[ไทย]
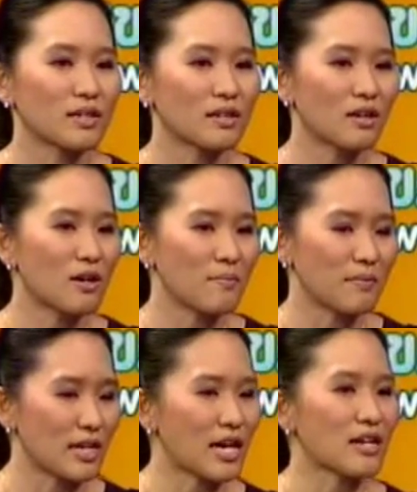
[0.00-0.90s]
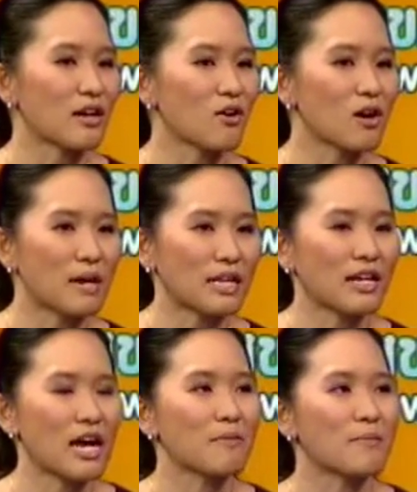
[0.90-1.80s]
งั้นก็เหมือนกันเขาก็พั
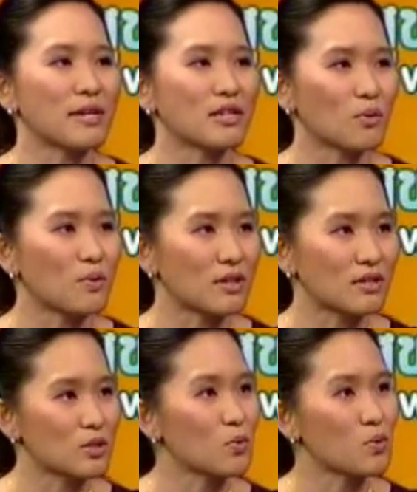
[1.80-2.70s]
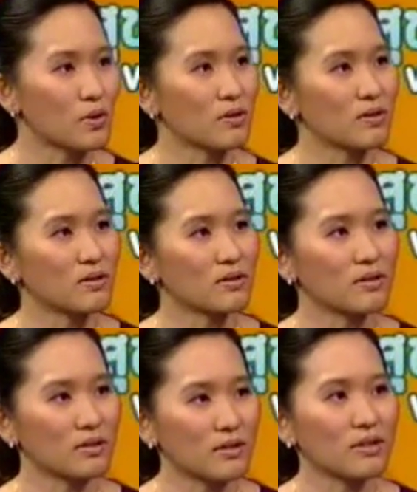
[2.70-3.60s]
ฒนามาเป็นตัวสูตร
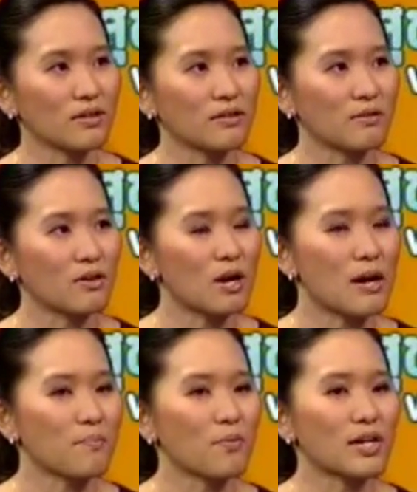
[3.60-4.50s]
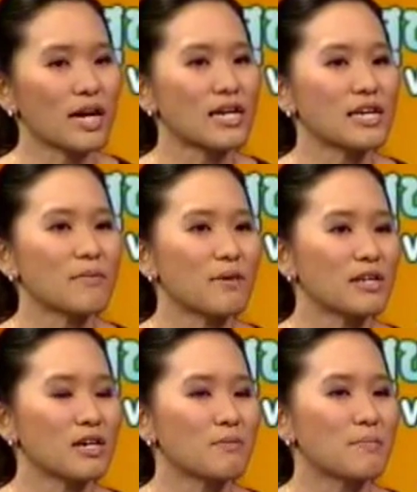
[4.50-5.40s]
เพราะว่าผลข้างเคียงไม่
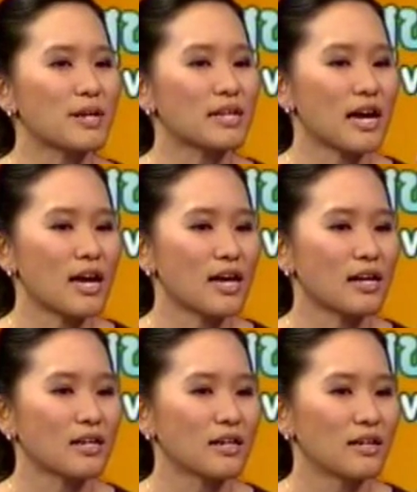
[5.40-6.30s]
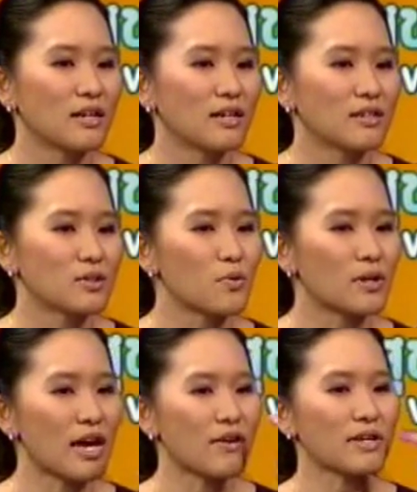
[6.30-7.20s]
เยอะมันเป็นแค่สู
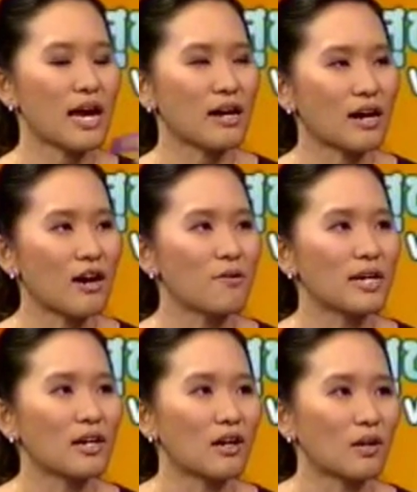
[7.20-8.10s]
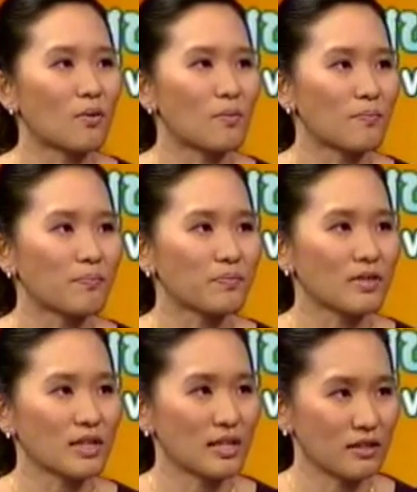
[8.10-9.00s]
ตรแล้วยาก็เข้าไปในหลอดลม ต
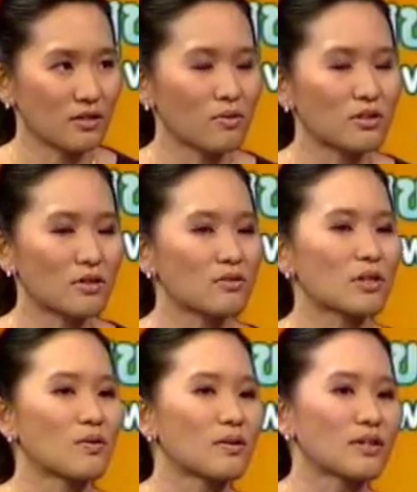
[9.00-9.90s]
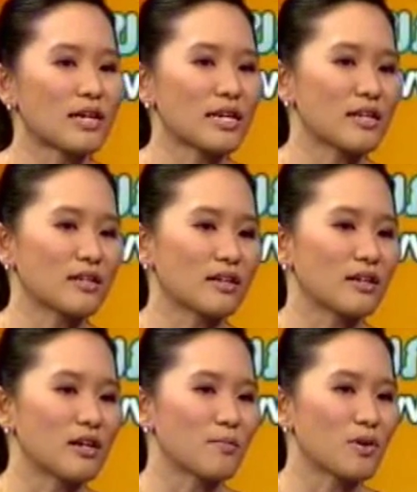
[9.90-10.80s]
รงเลยตรงตรงในที่
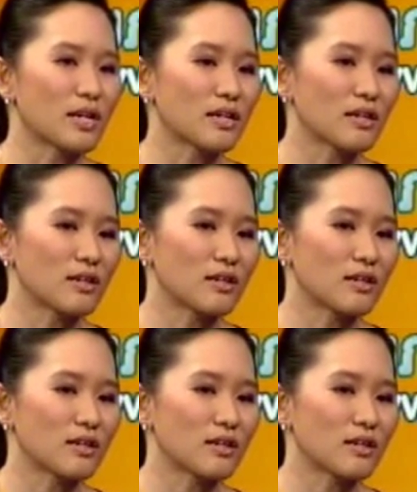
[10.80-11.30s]
ผล